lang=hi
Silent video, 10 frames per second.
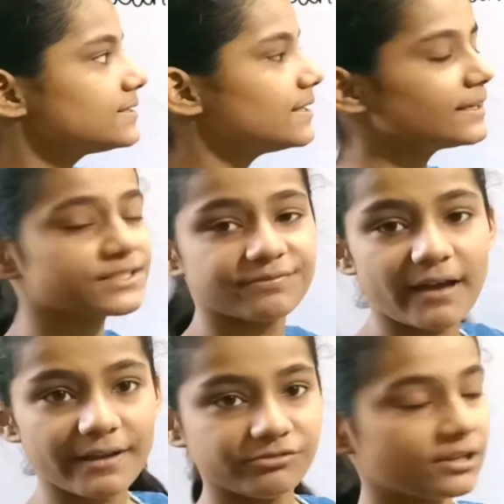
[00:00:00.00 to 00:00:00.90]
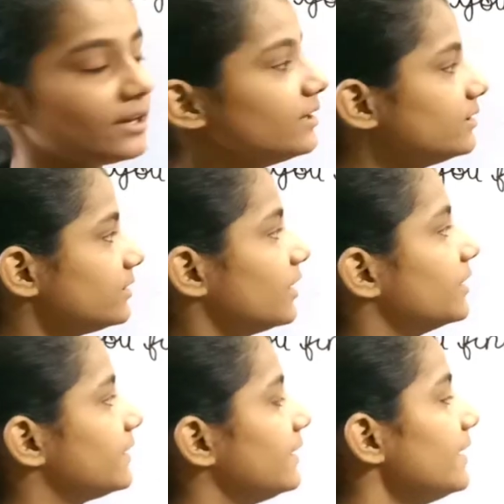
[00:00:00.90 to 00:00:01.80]
सिक्स फाइव ज़ा
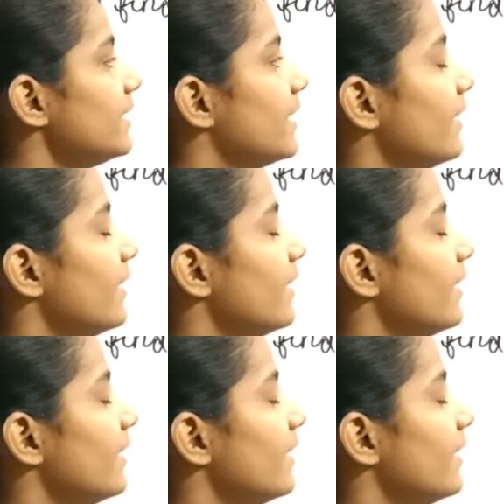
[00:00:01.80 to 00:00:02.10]
थर्टी